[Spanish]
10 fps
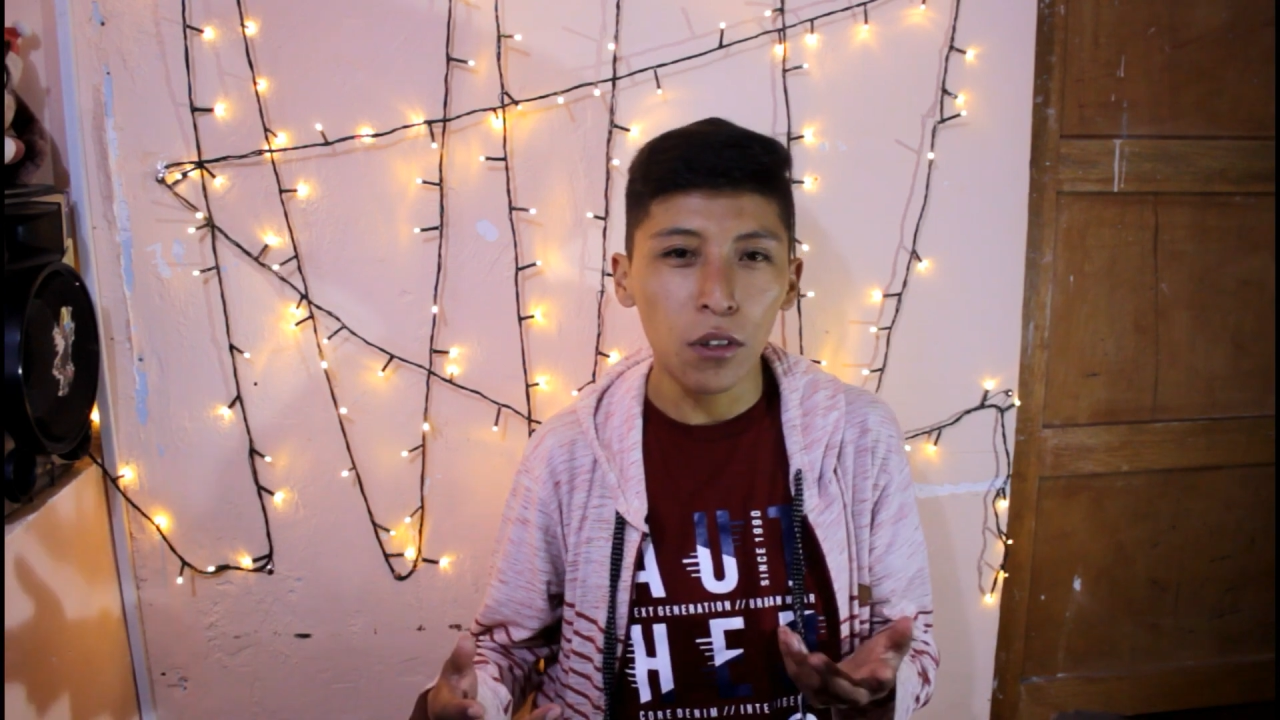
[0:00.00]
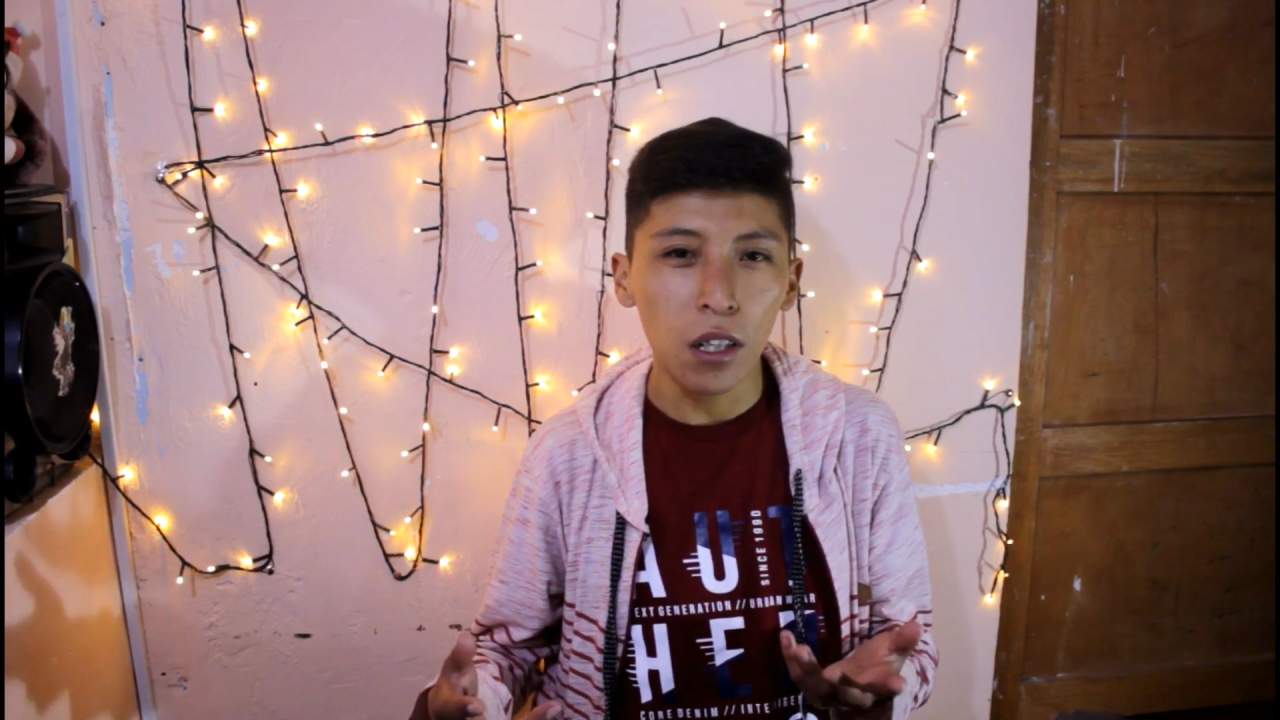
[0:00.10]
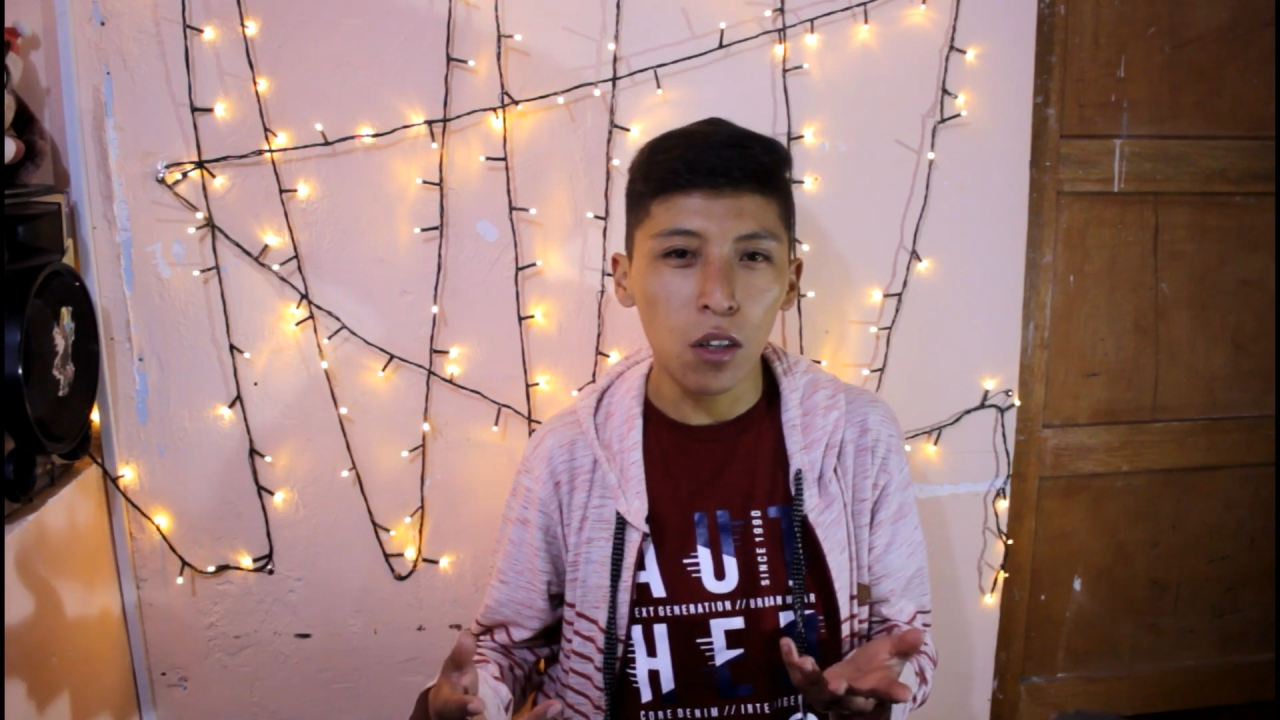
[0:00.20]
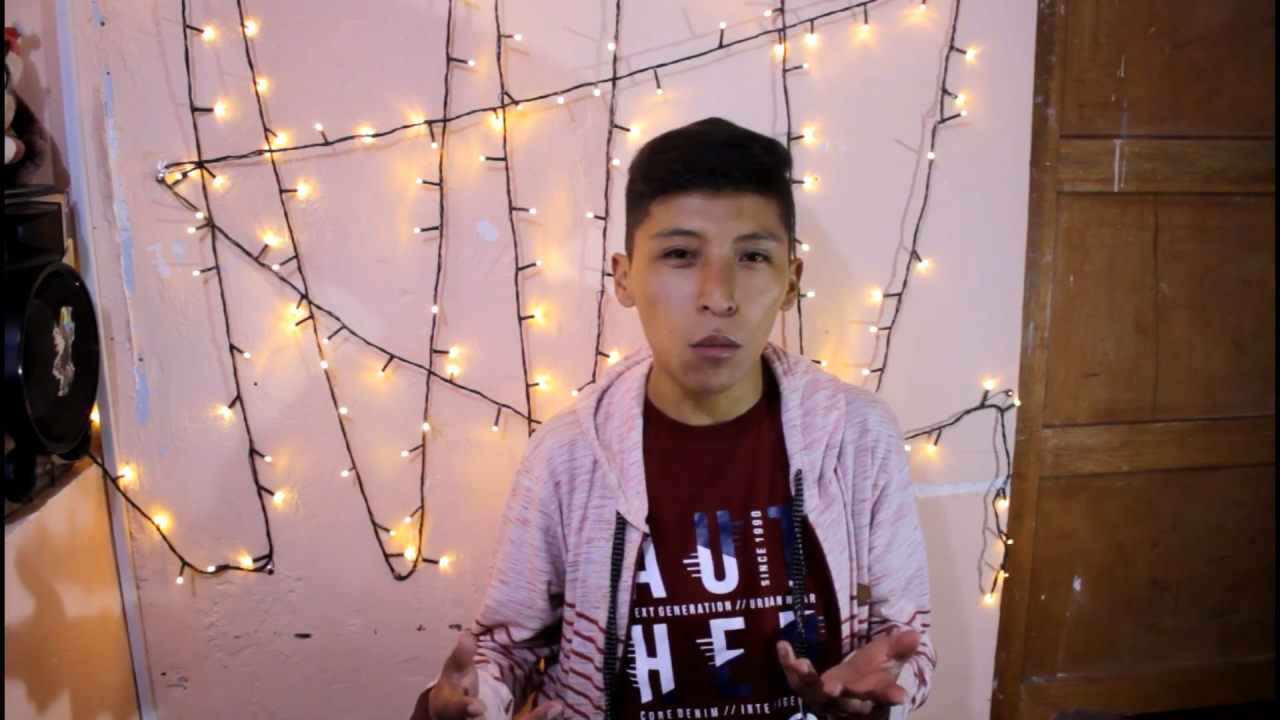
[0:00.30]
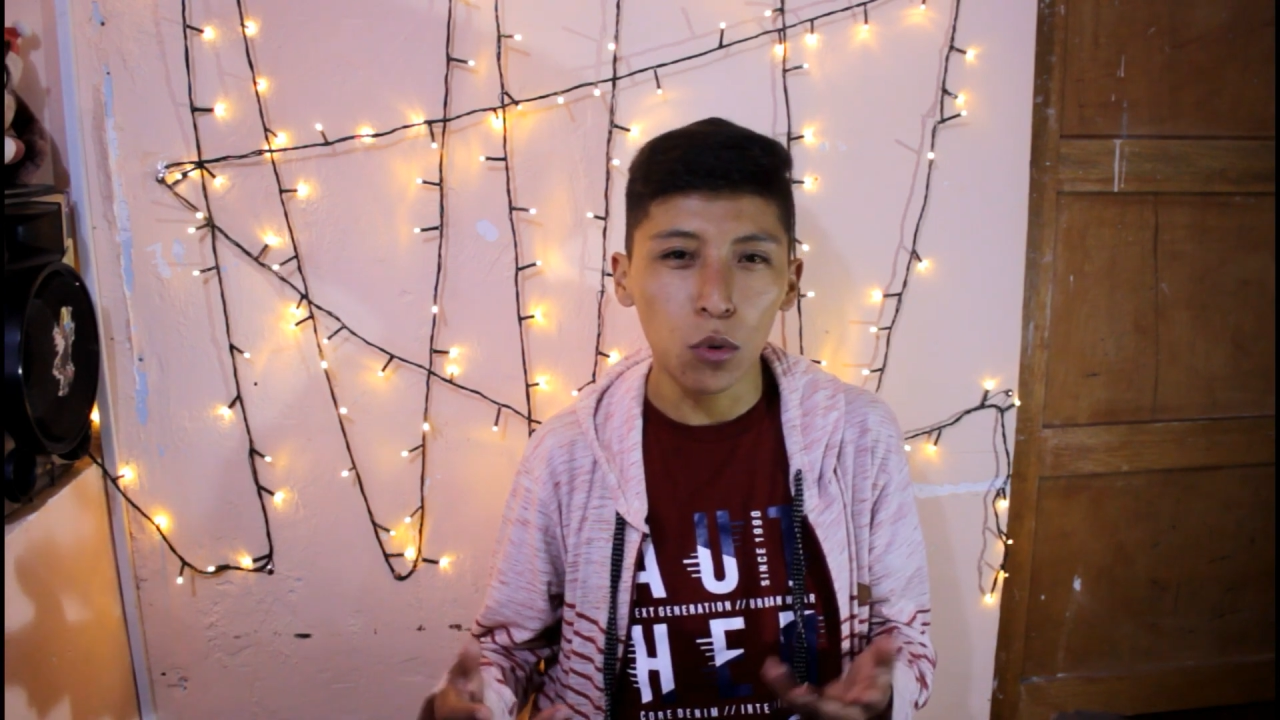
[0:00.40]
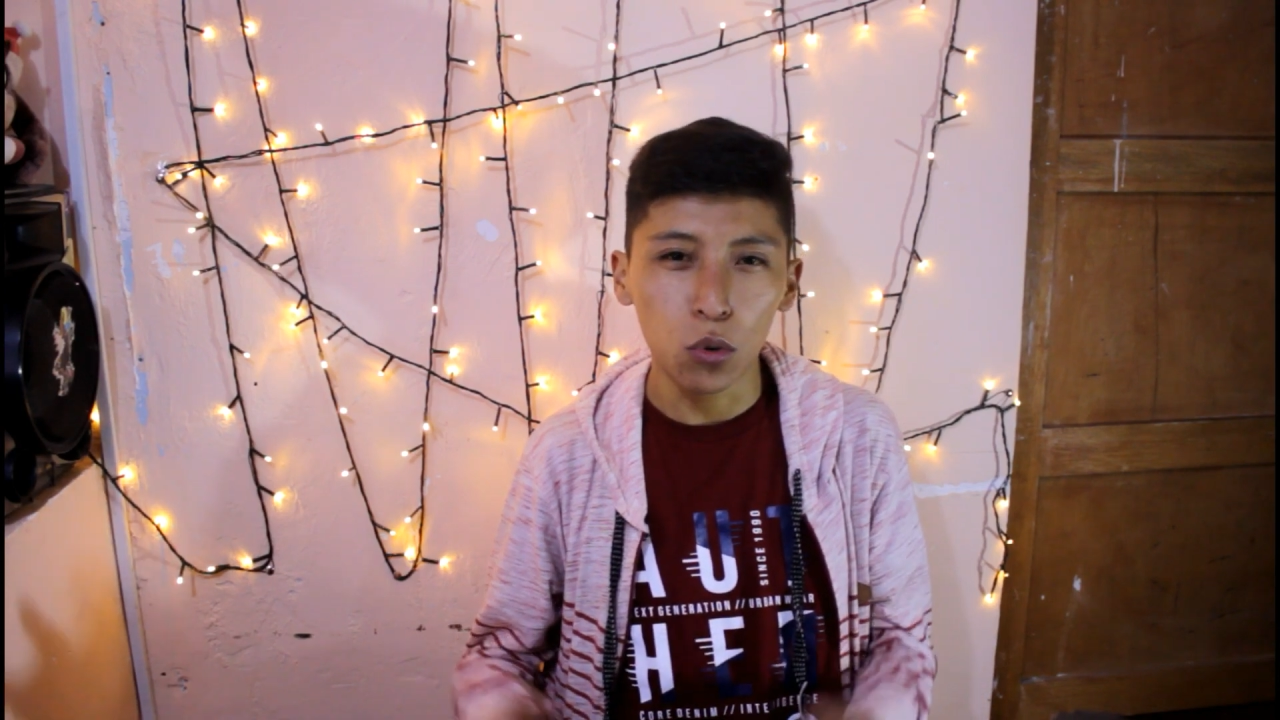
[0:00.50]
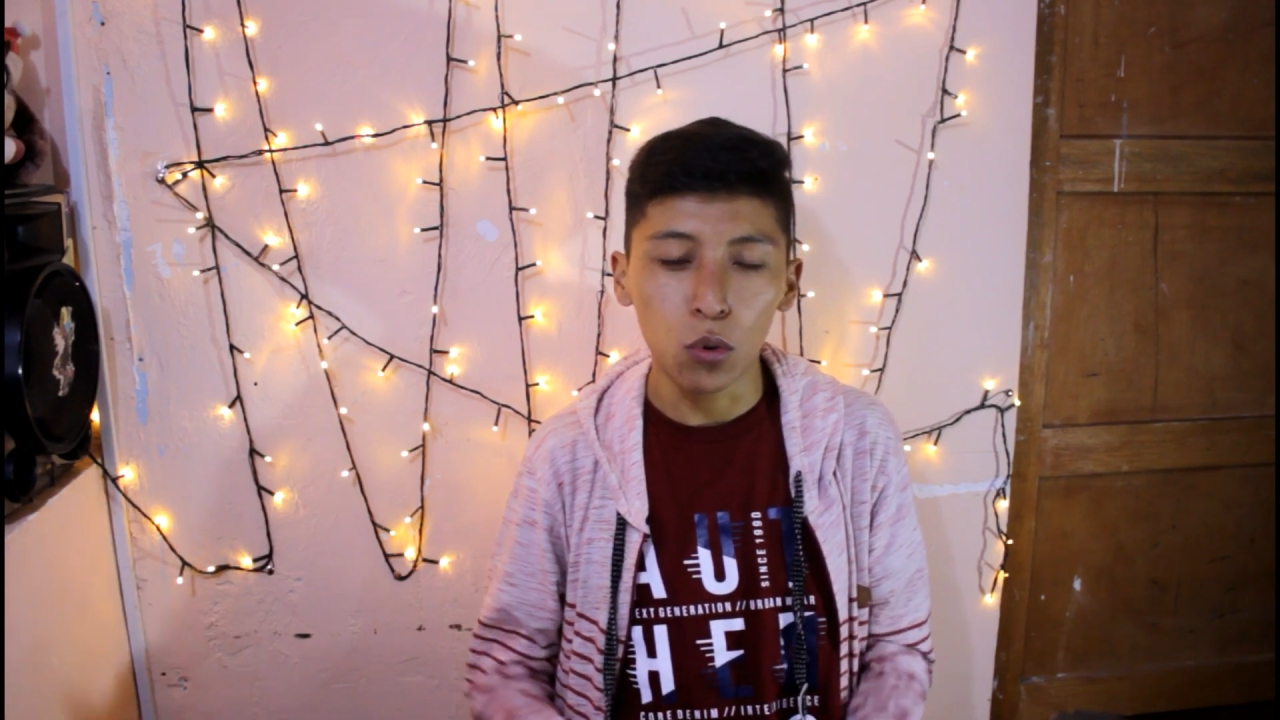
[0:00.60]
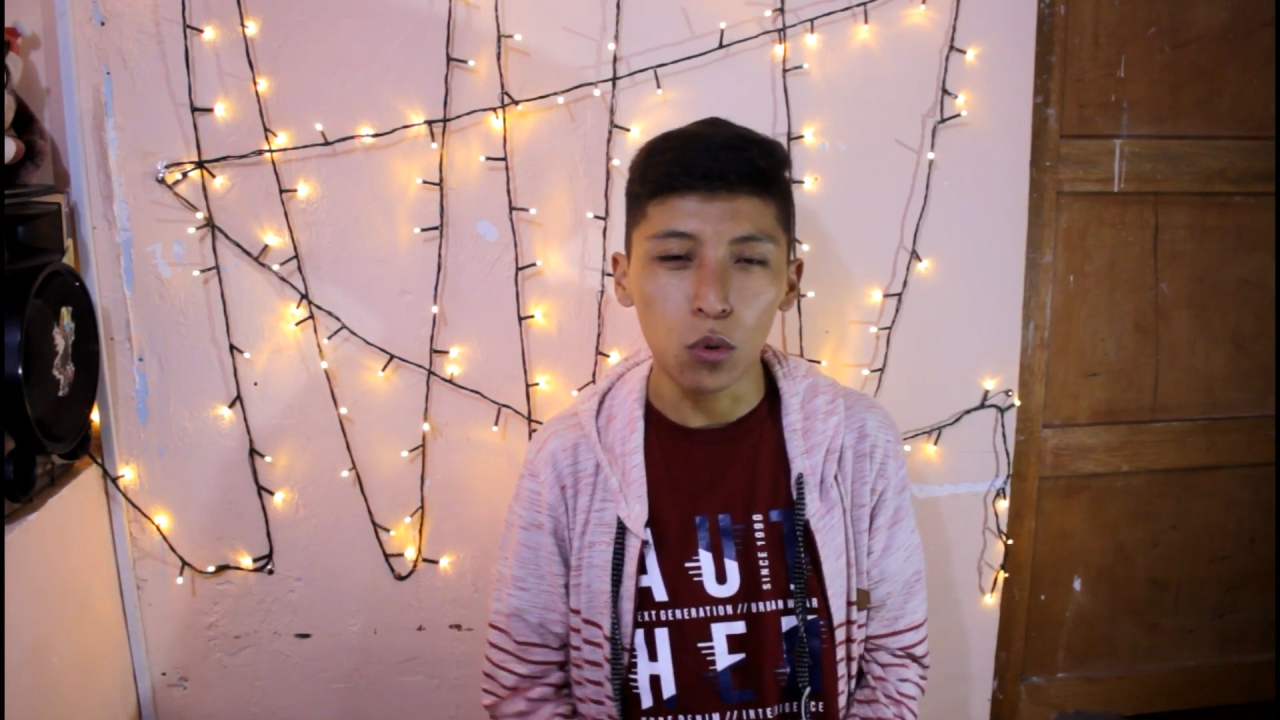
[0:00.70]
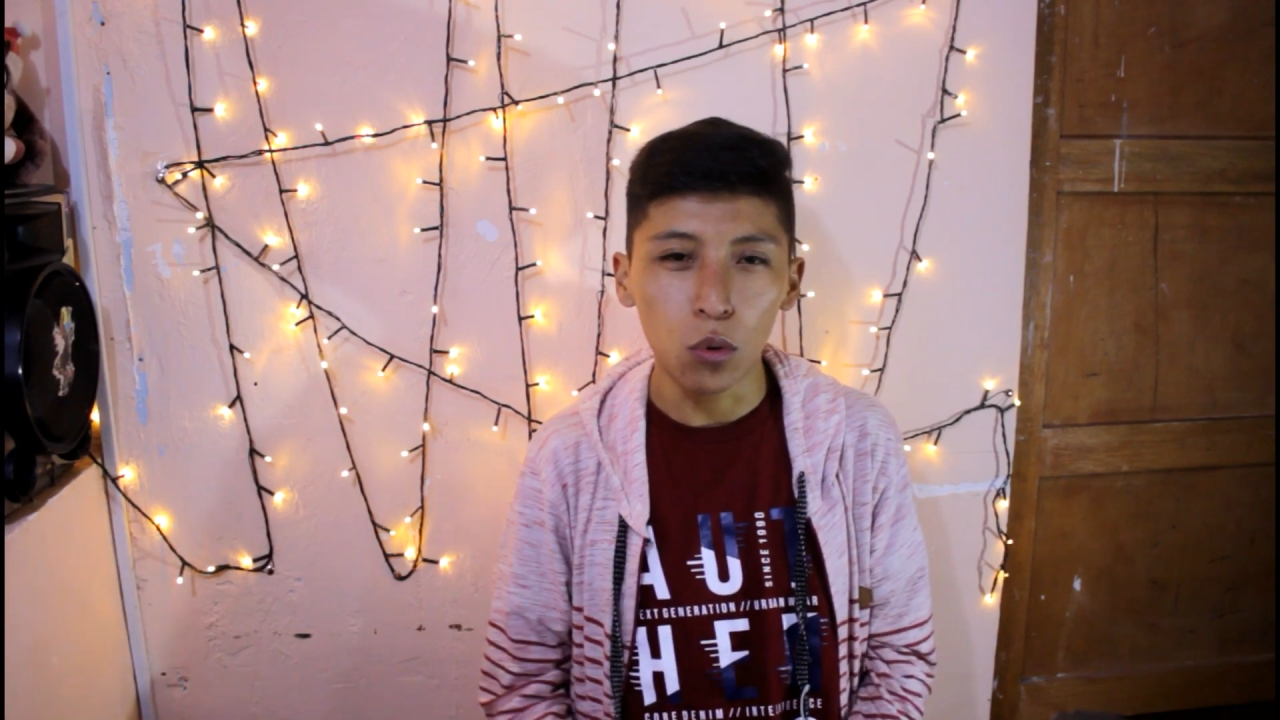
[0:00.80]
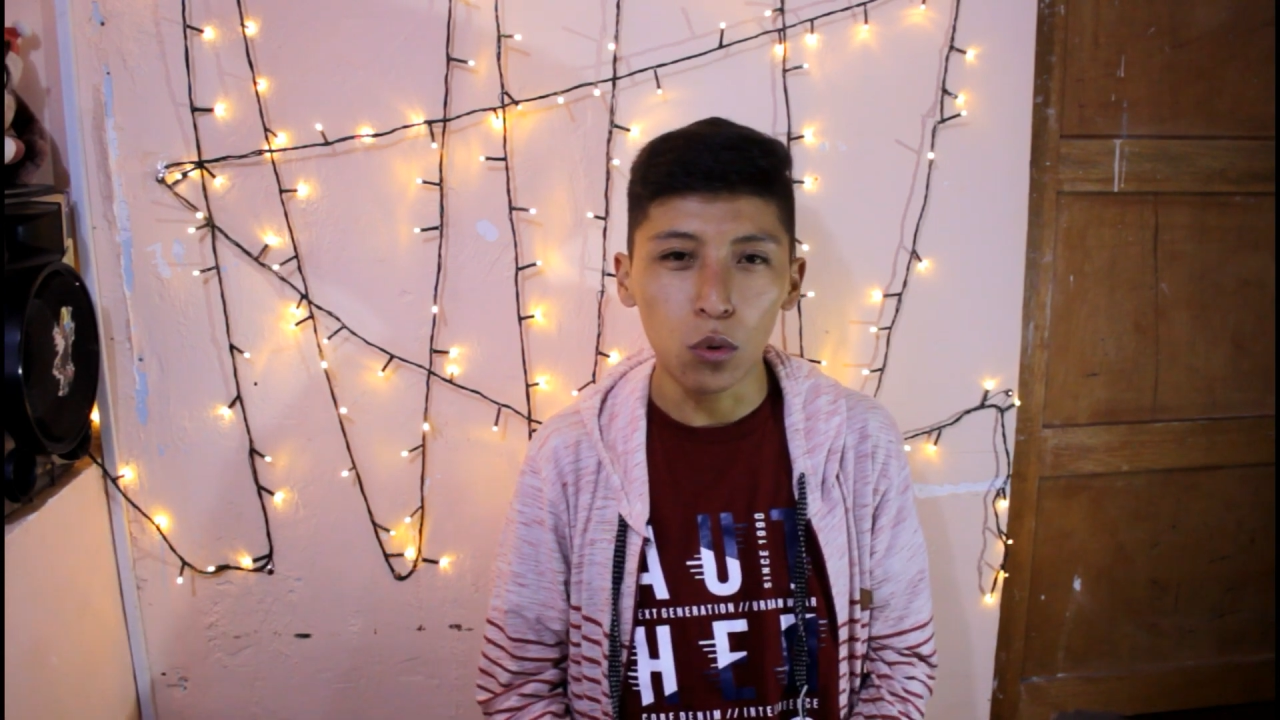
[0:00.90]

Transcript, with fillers: era como su